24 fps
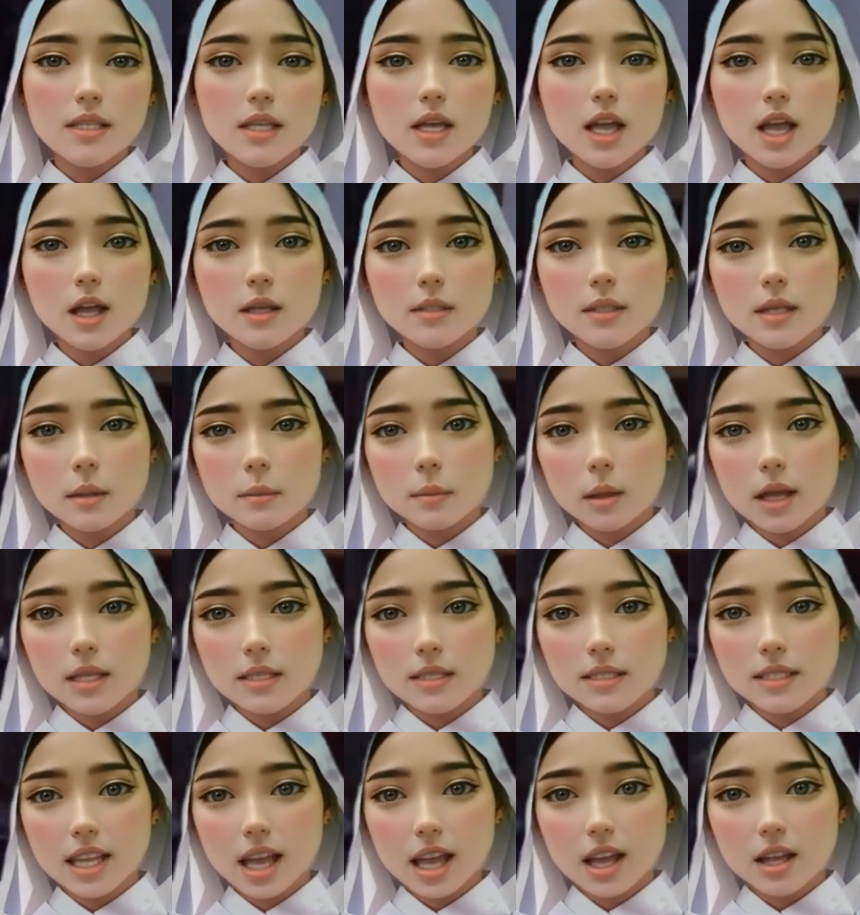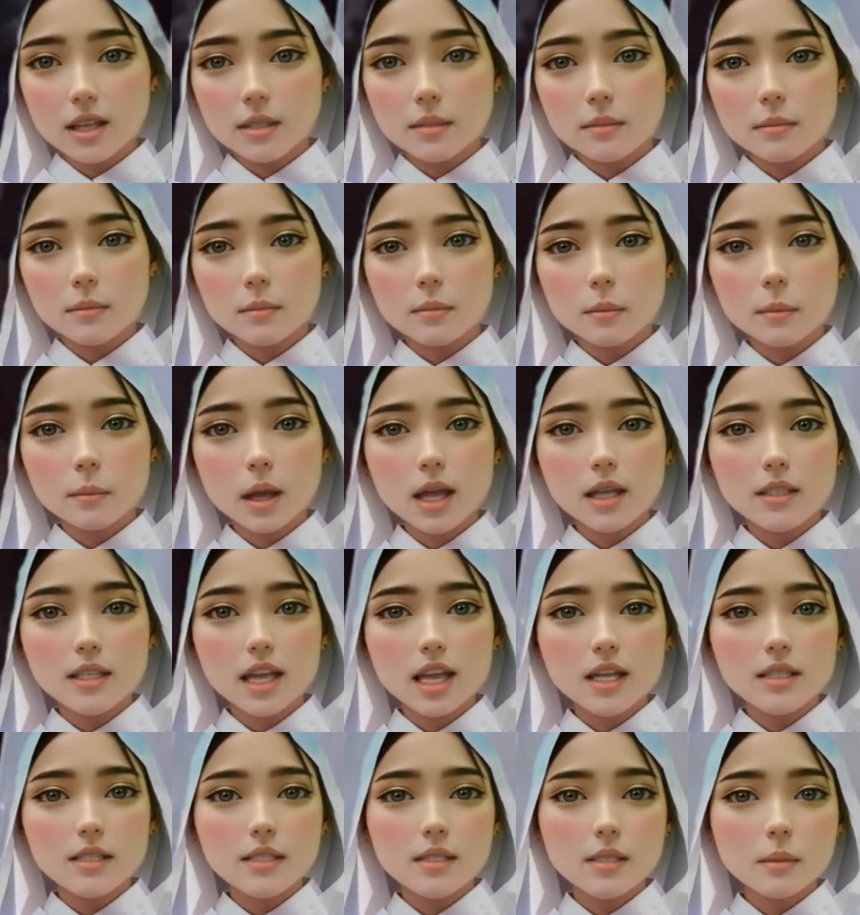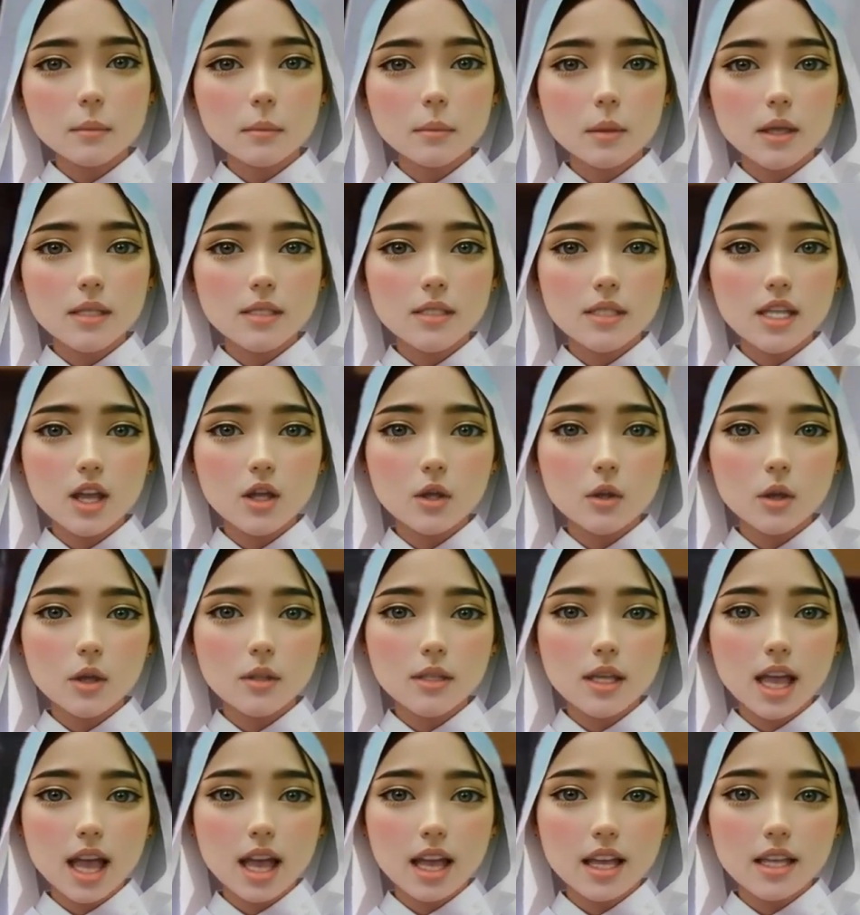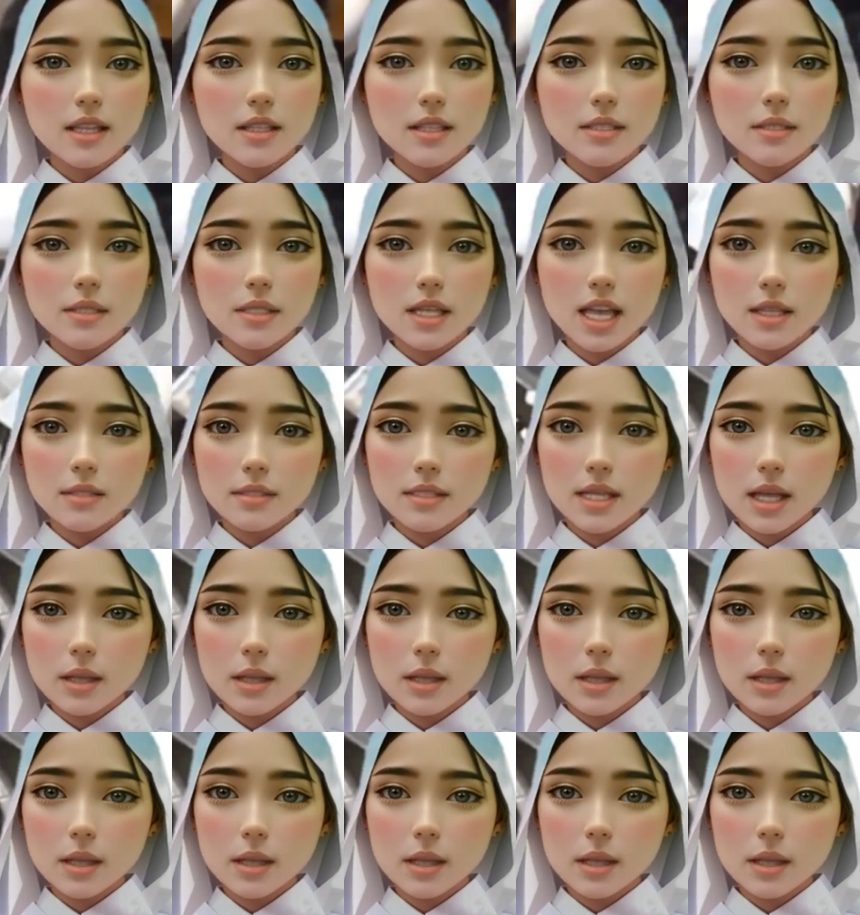yang dipasang pada sepasang roda dan